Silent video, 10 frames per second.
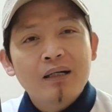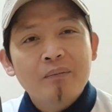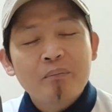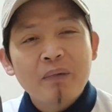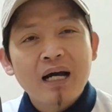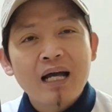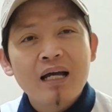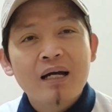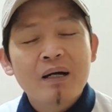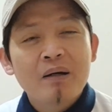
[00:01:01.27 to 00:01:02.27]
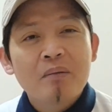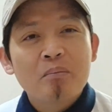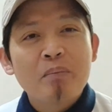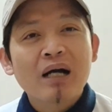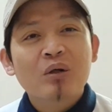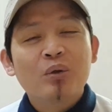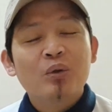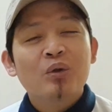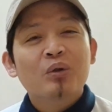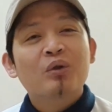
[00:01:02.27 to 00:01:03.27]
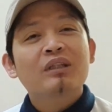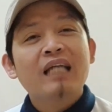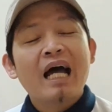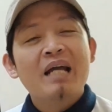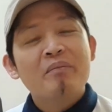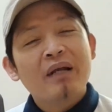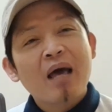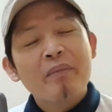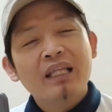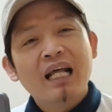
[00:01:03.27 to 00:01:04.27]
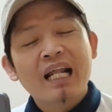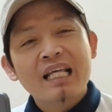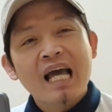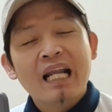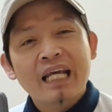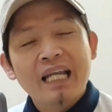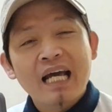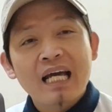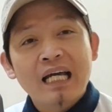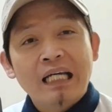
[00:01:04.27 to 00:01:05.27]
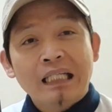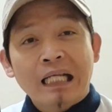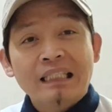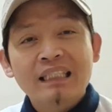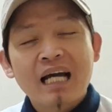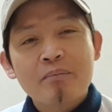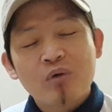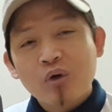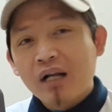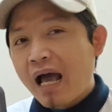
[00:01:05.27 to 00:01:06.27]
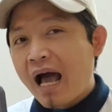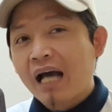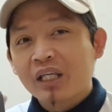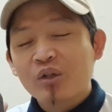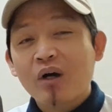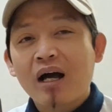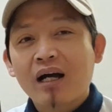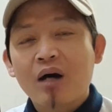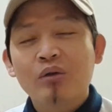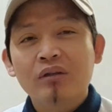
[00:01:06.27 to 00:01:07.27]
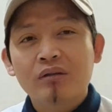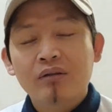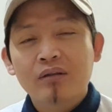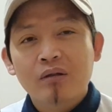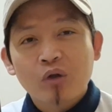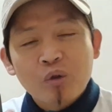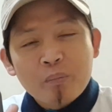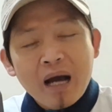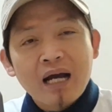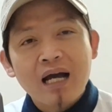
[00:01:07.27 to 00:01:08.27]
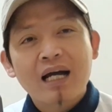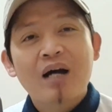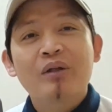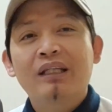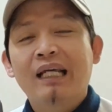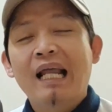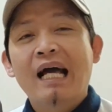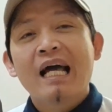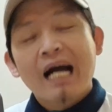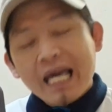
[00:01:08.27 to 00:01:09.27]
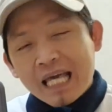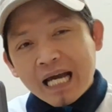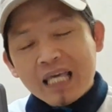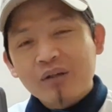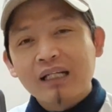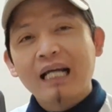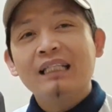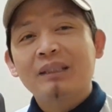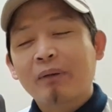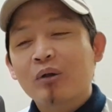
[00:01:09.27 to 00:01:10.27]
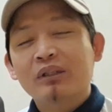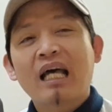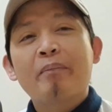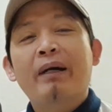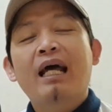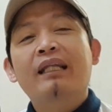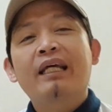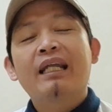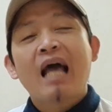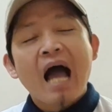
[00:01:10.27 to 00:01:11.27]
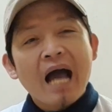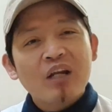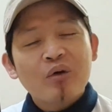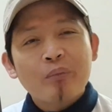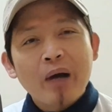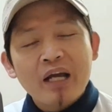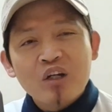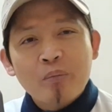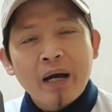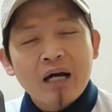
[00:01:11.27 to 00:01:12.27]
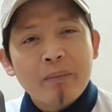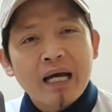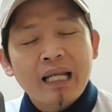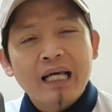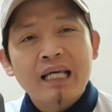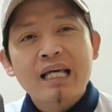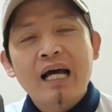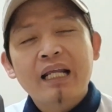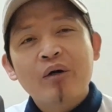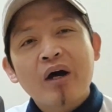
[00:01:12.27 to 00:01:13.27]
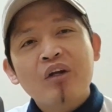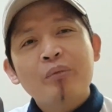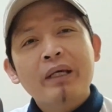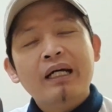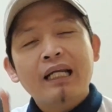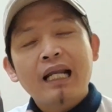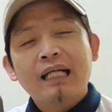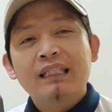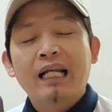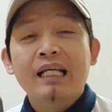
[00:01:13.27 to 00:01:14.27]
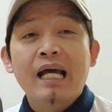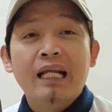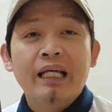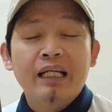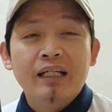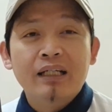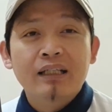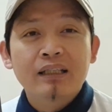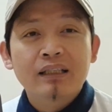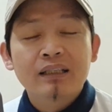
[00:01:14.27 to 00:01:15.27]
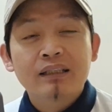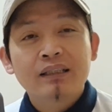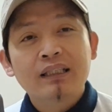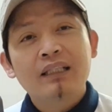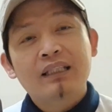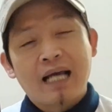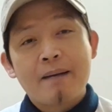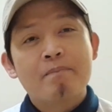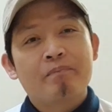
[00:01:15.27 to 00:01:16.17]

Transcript: mga bangko kung saan maraming na nangyari na na-scam or na-hack yung account or bank account nila. Kaya ngayon guys, pag-uusapan natin, ano, ano ba ang mga nangyayari o ano ba ang kadalasan nangyari sa scam?